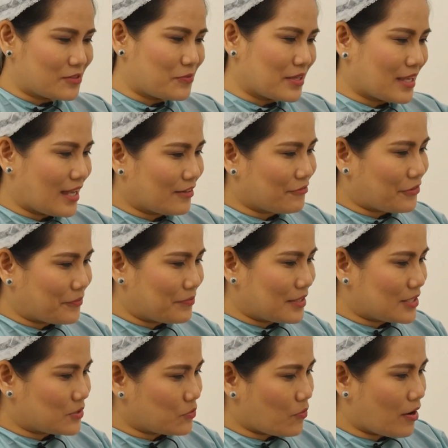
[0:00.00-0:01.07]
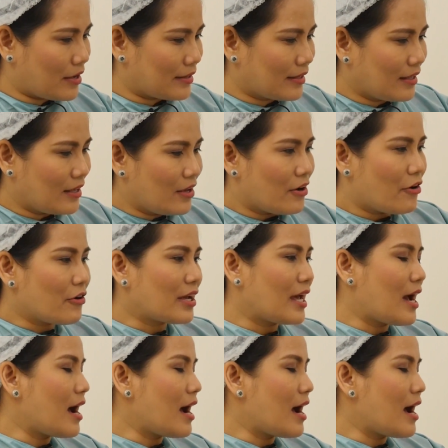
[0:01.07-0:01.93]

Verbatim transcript: that we get from this one. Okay,